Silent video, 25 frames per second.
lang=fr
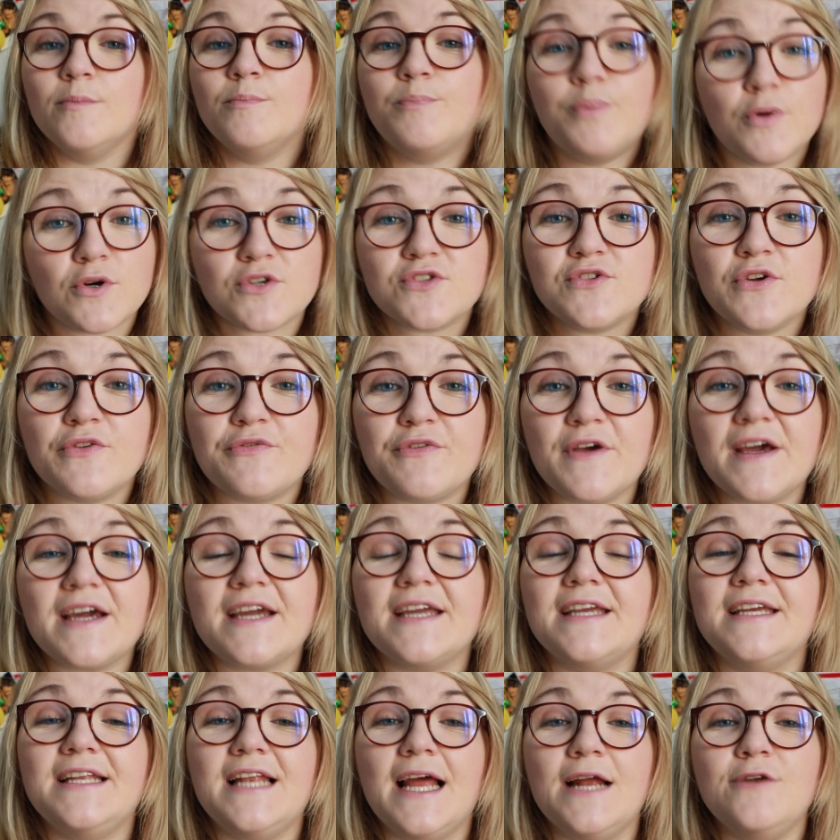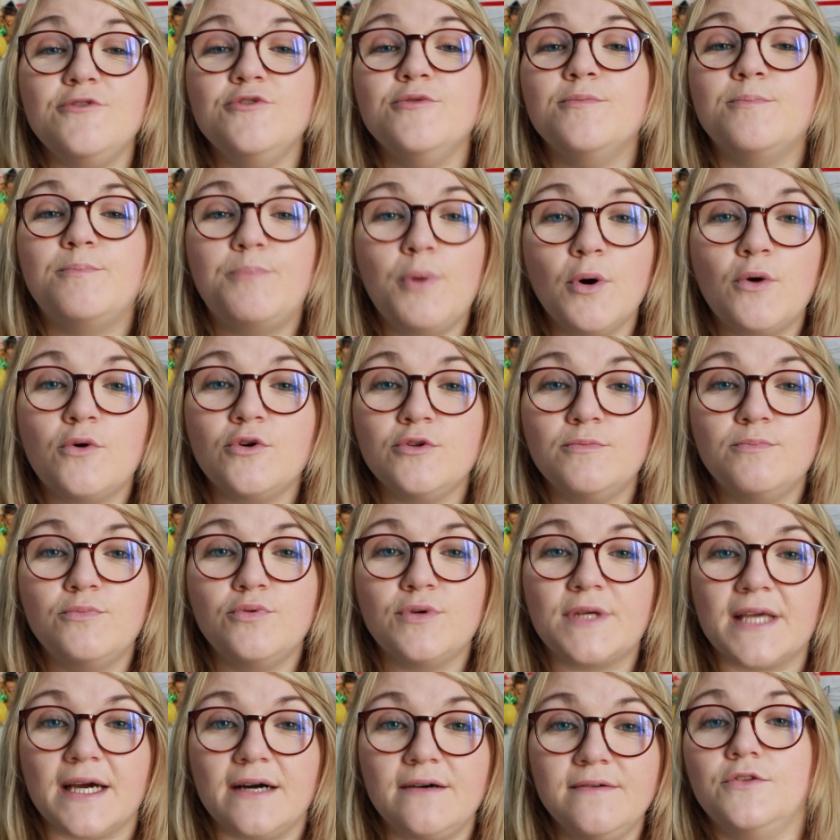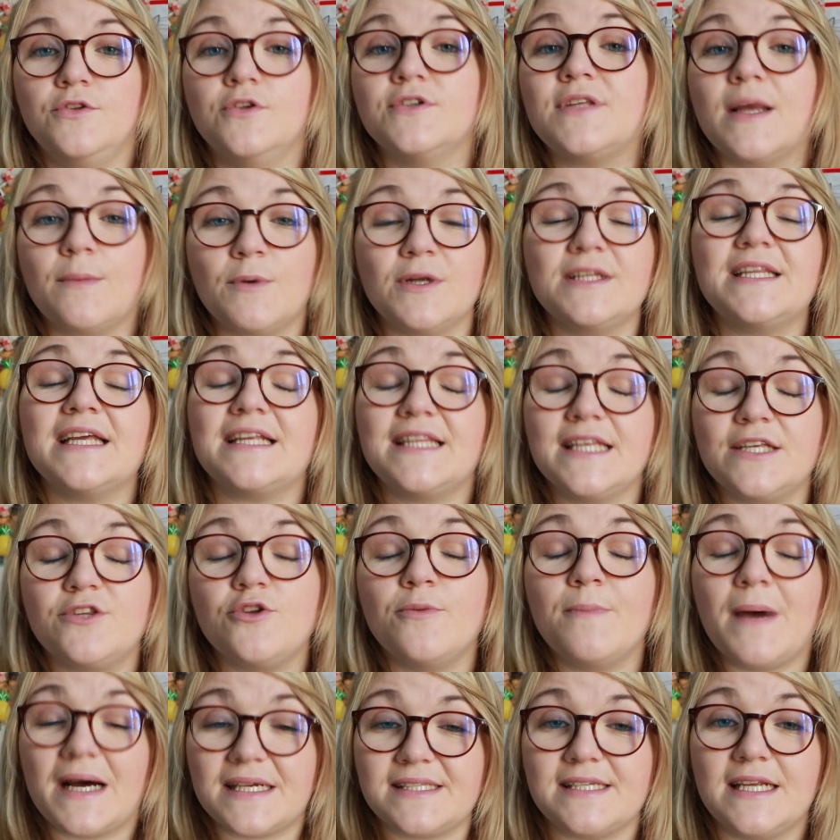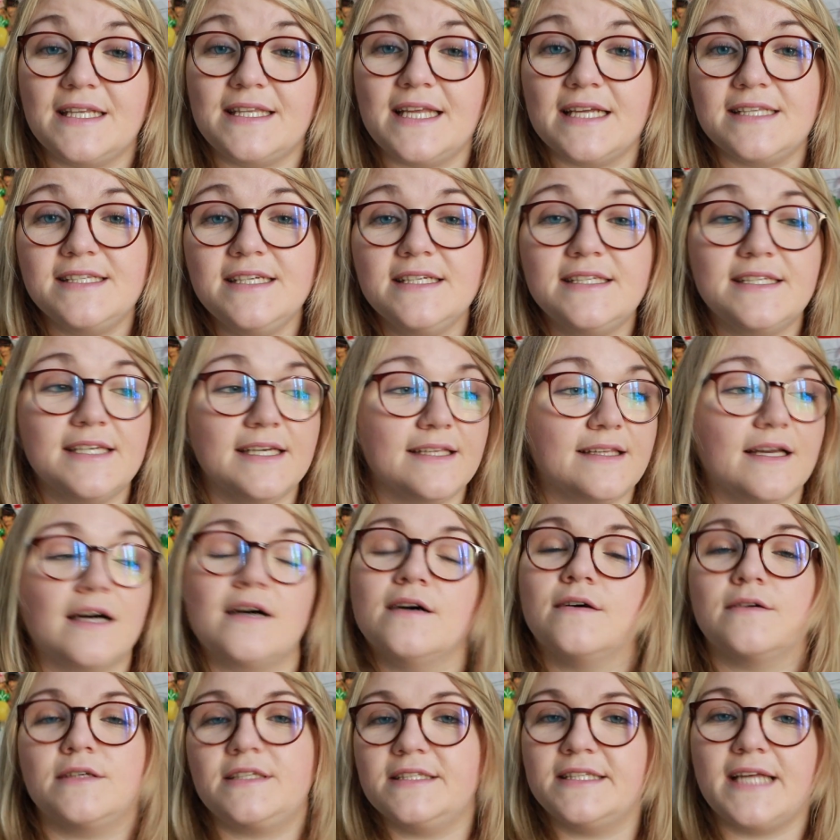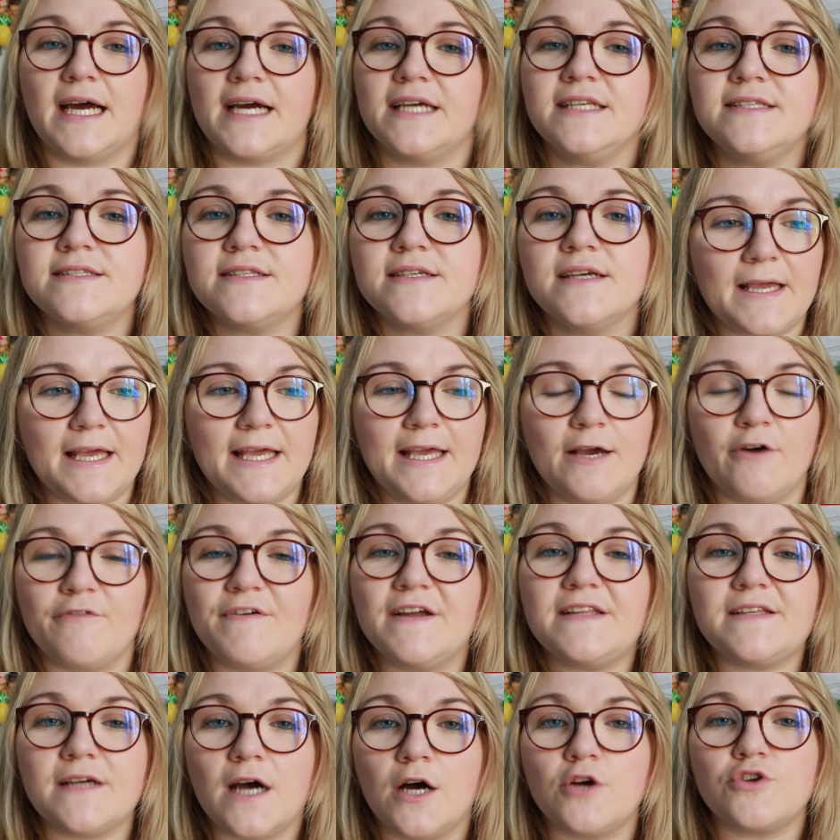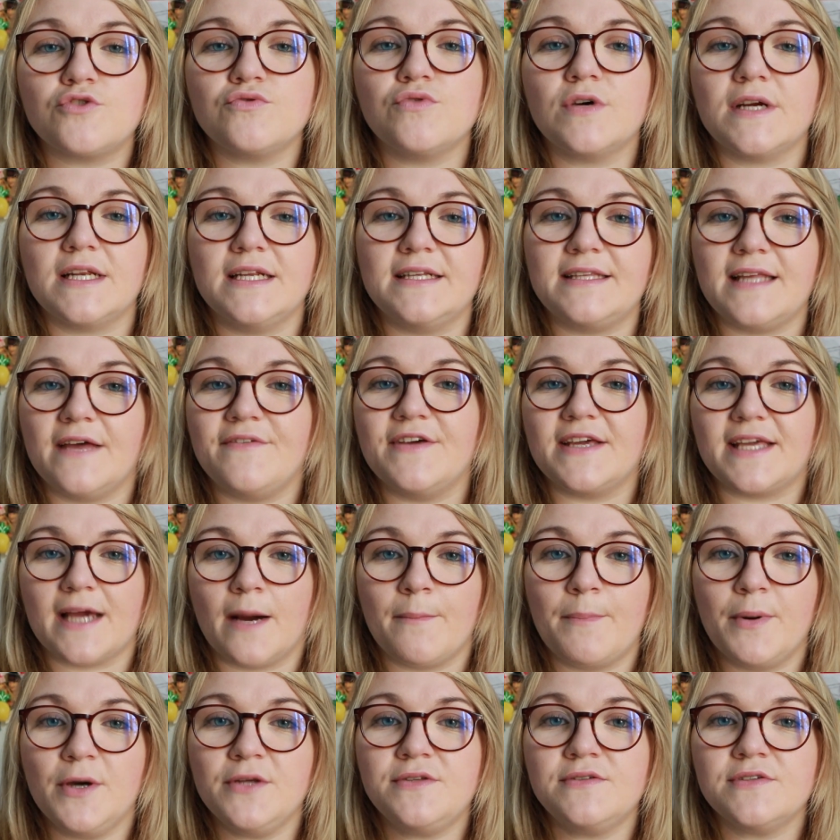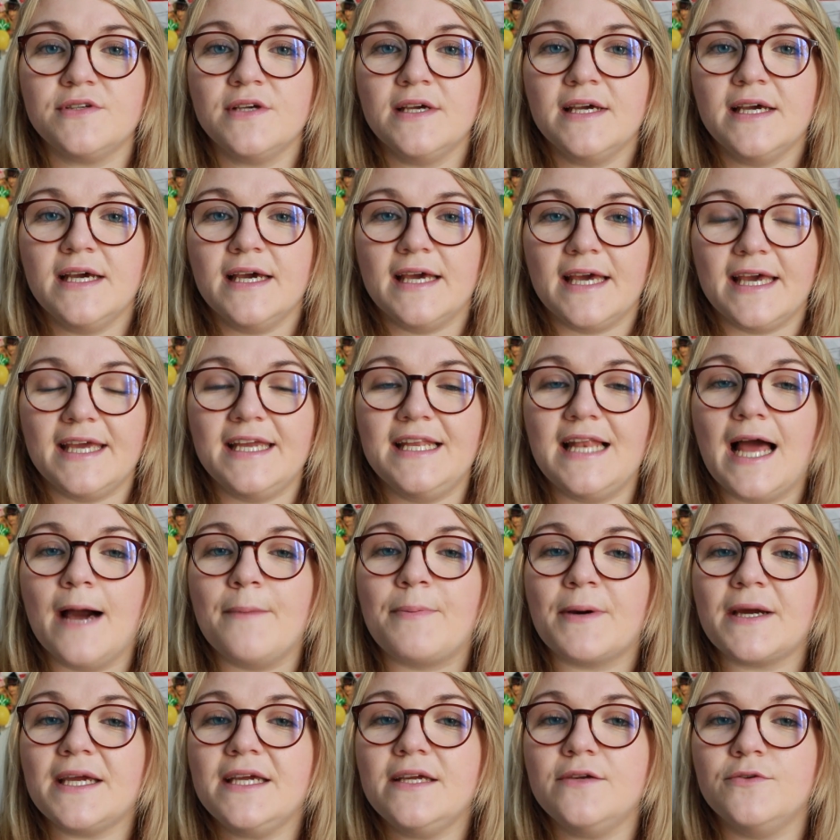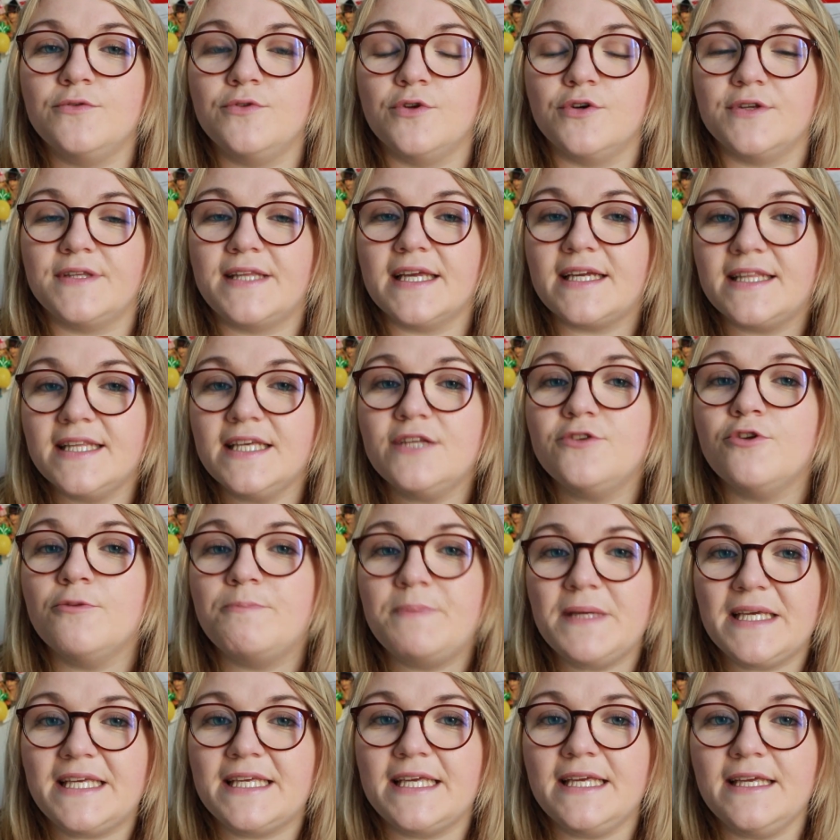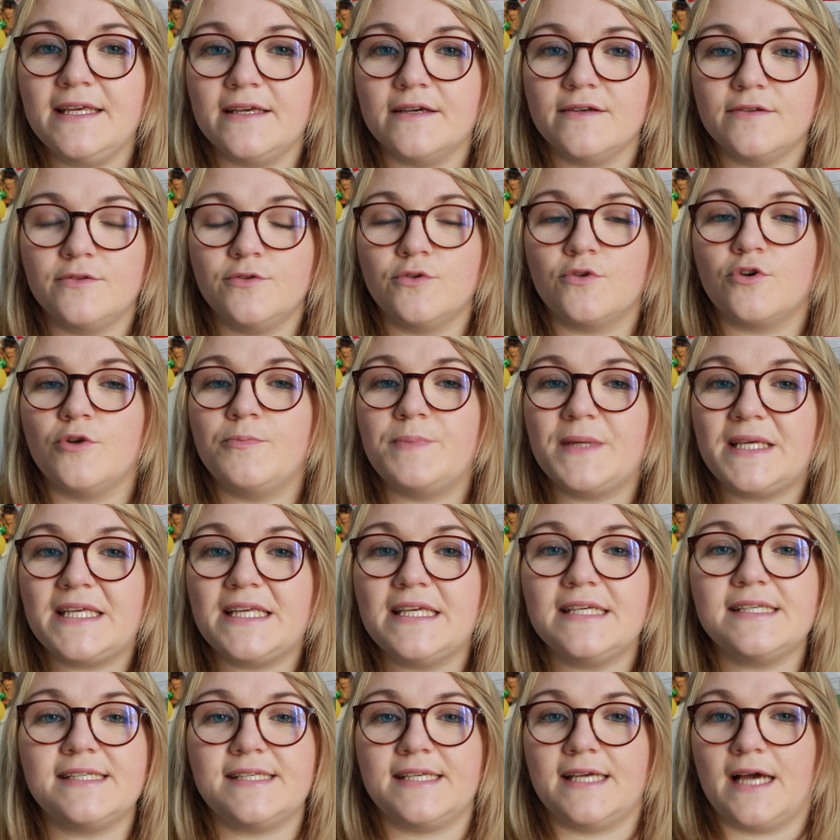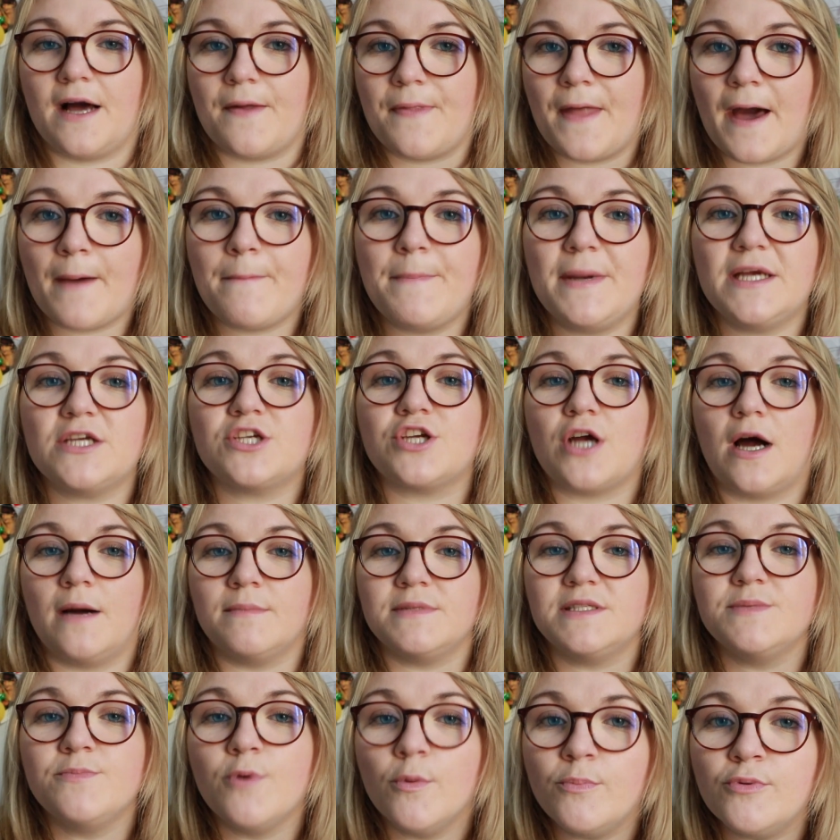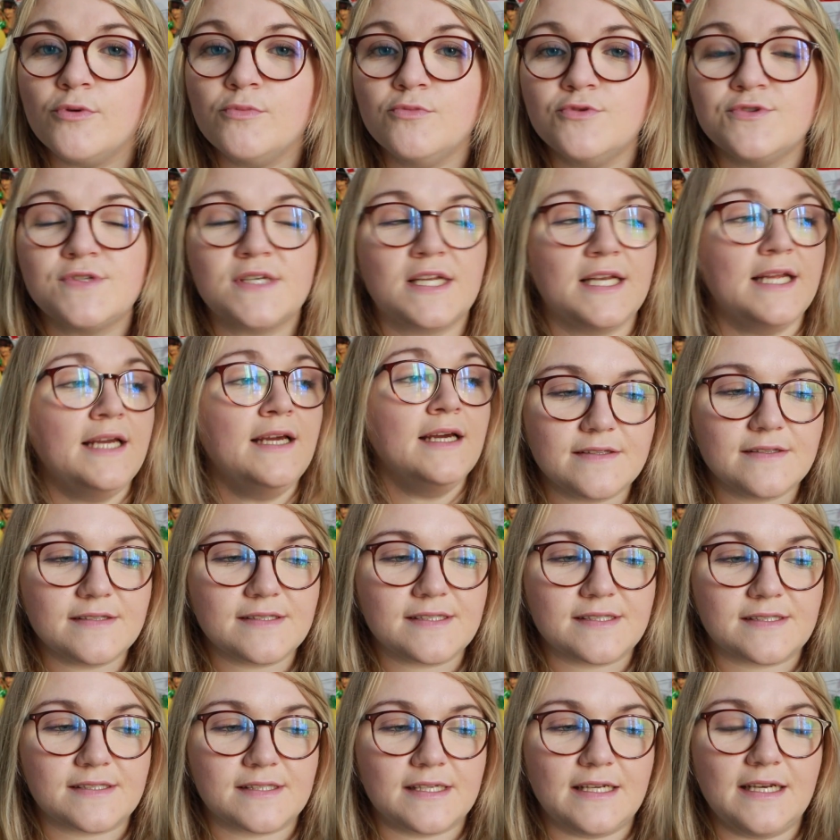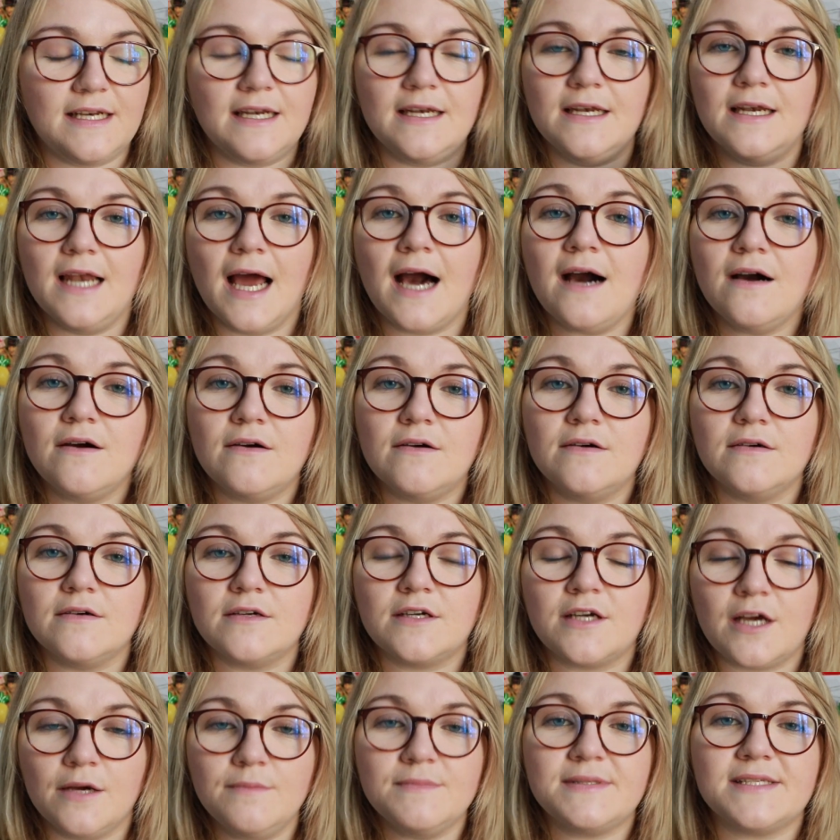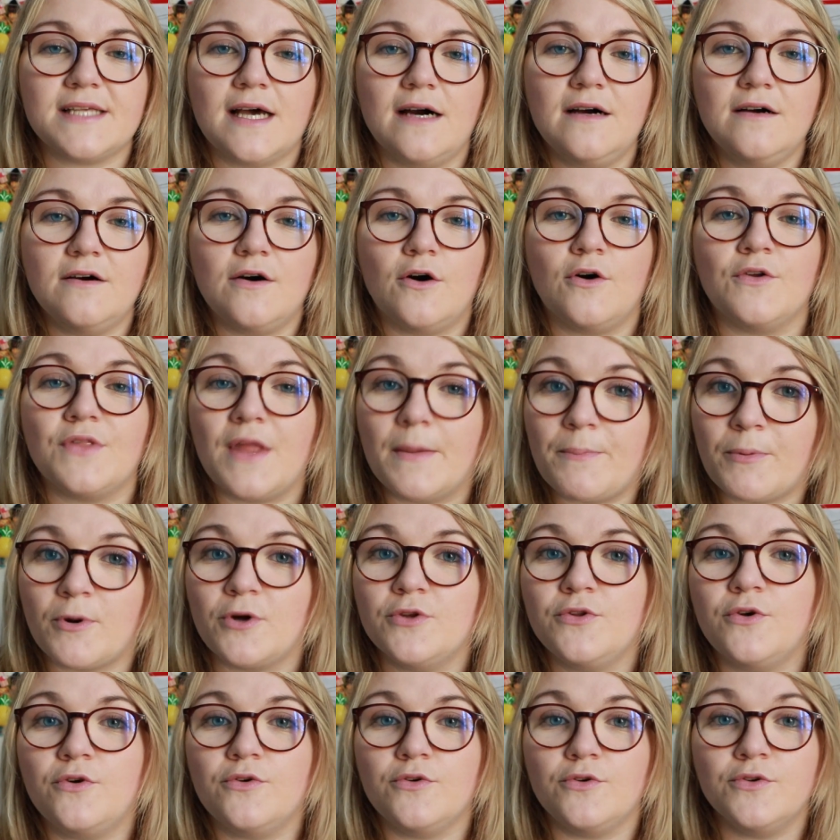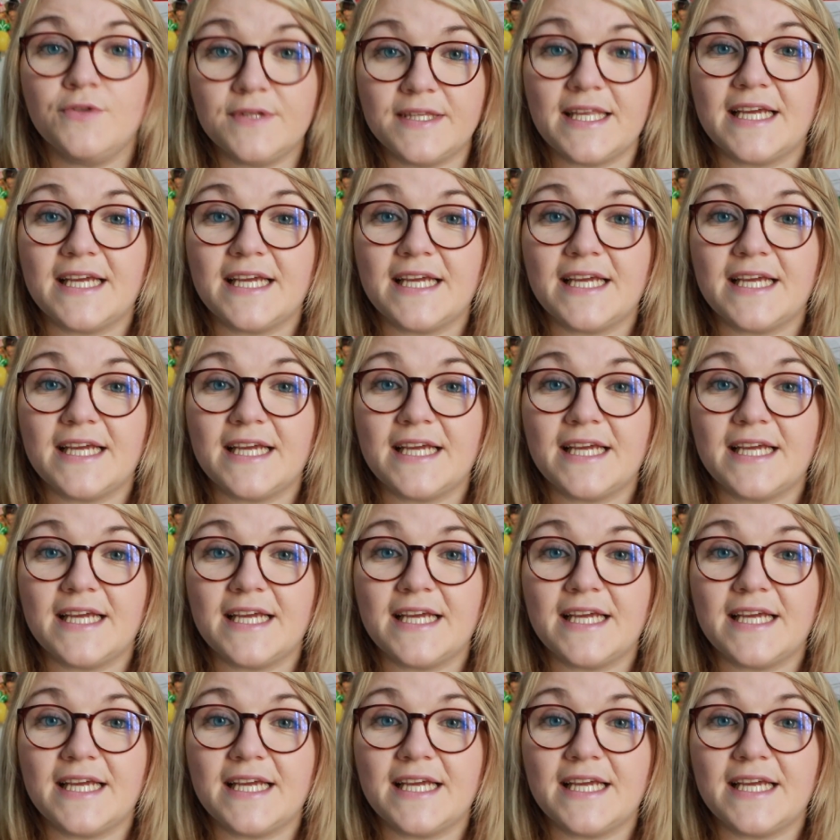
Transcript: pour ce faire, il a lu beaucoup de bouquins, notamment les techniques de Marcel Dadi, qui est un guitariste. Et en fait, un jour, il était avec un pote et il a appris une technique de picking. Donc le picking, c'est un arpège un petit peu plus musclé. C'est là comme ça, en apprenant une